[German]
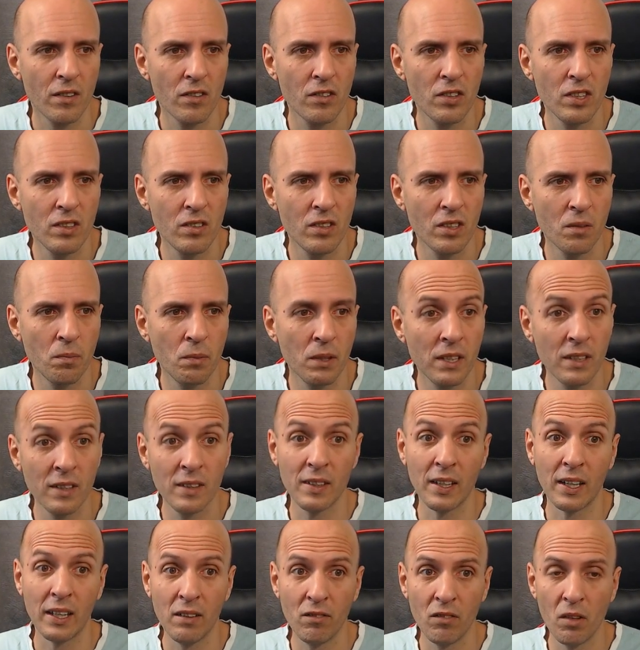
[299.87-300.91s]
sitze ich
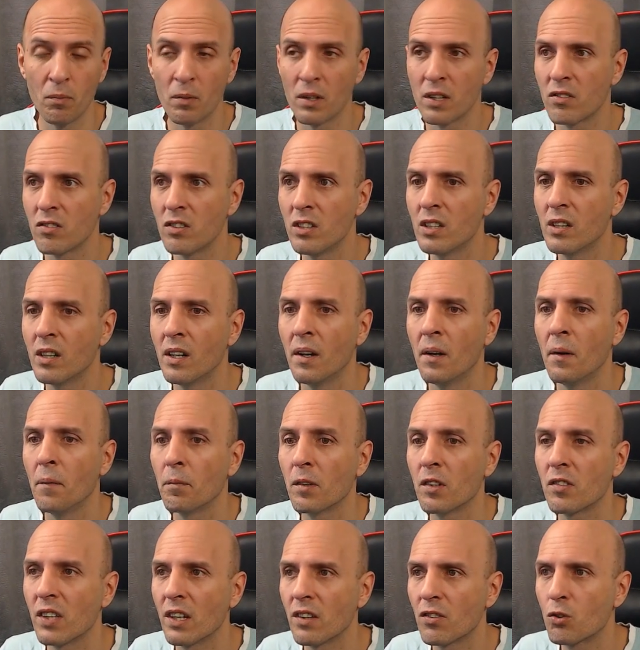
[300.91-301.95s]
mittendrin, wie man sieht.
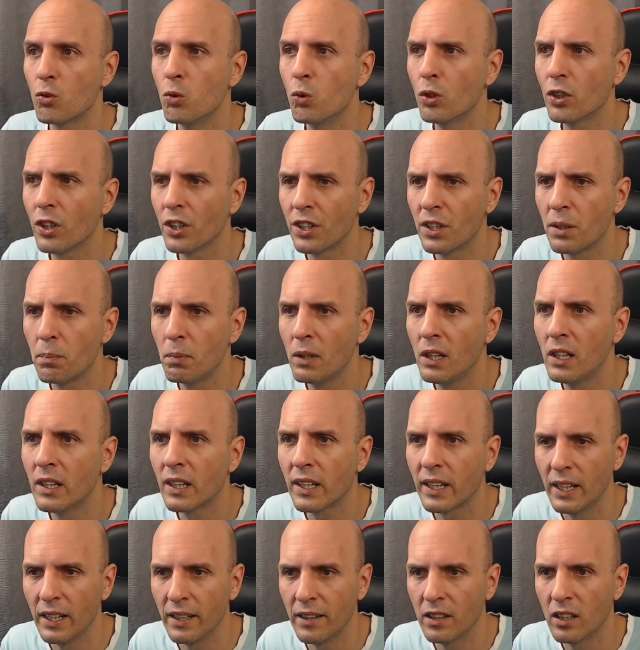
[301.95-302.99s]
Das heißt, guckt euch die Bilder
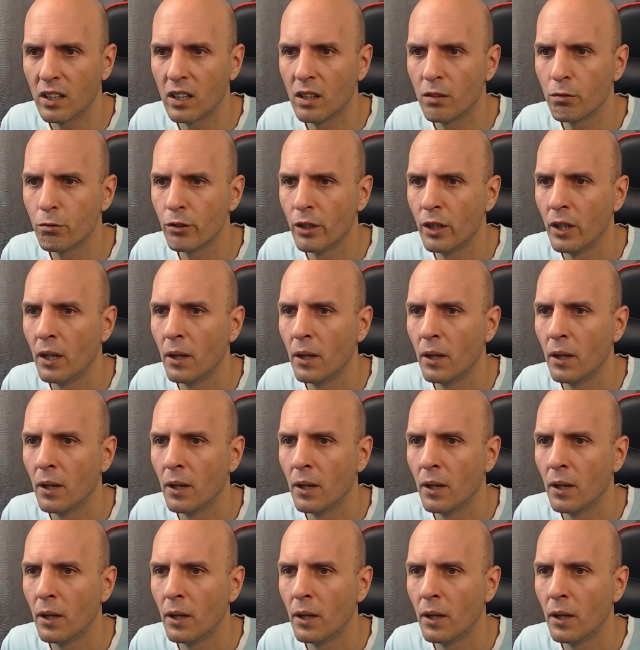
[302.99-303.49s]
gerne auch auf